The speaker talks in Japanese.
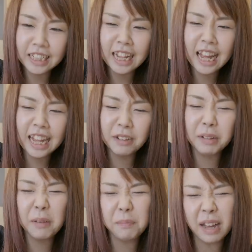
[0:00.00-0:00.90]
きたーで
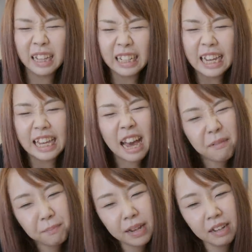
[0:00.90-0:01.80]
もやっぱ、やっ
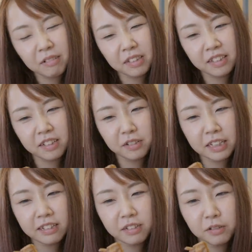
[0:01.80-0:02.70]
ぱりこっち
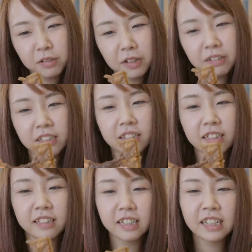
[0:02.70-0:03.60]
の味の方が私
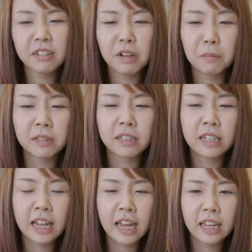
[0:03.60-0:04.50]
は好きなのかもし
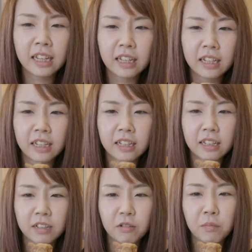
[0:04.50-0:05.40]
れない。
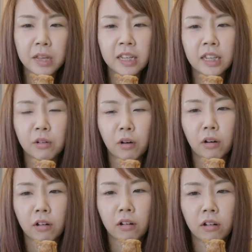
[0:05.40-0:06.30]
ごめんけど。